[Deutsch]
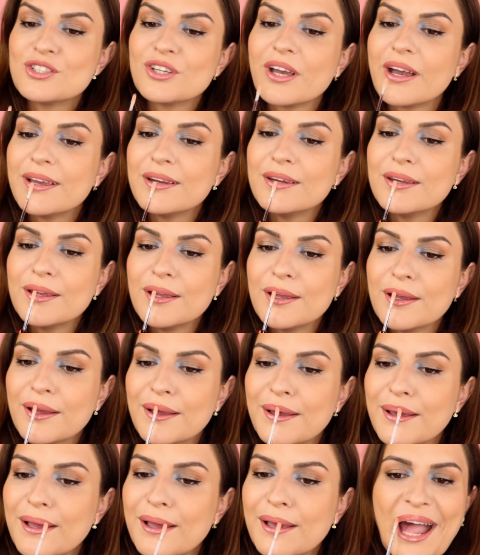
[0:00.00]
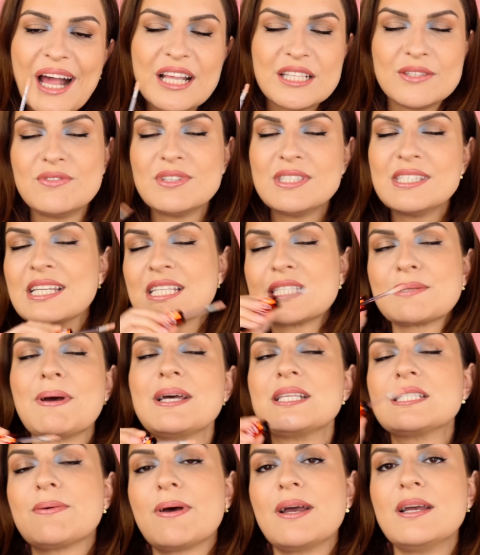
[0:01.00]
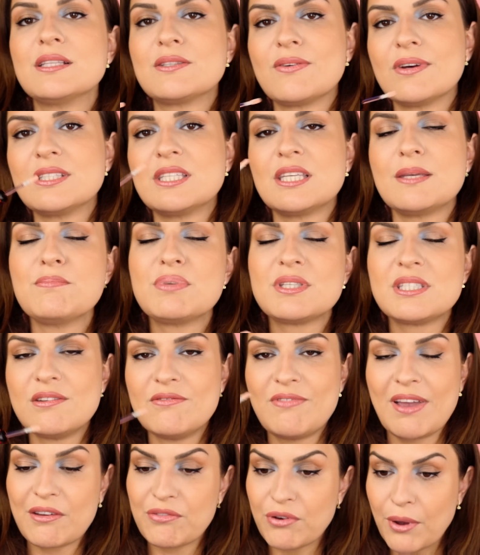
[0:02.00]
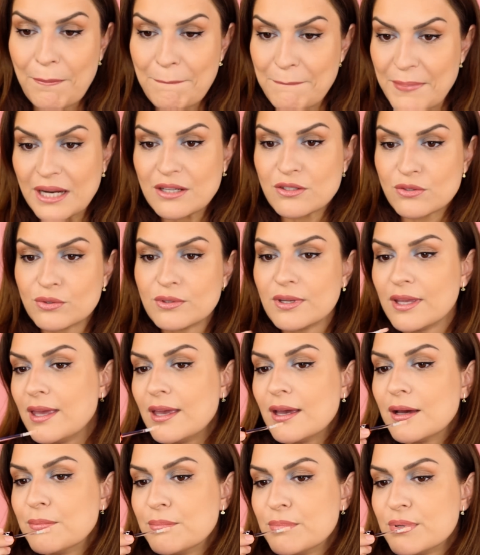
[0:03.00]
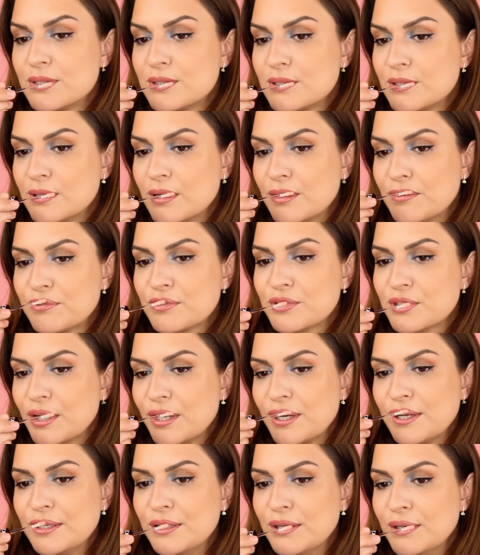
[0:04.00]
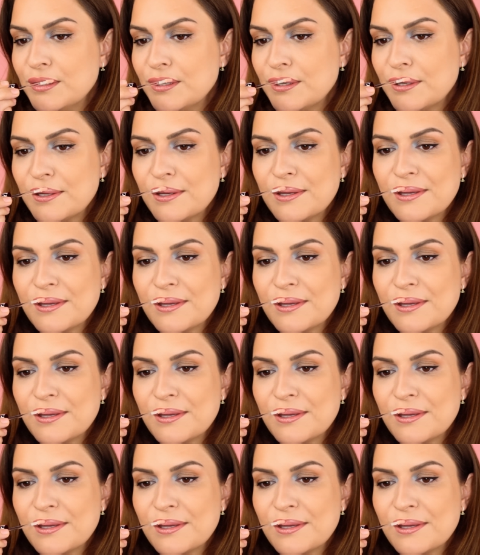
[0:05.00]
shiny. Also wir sind ja 2022 ein bisschen weg von matt und eher ein bisschen auf shiny,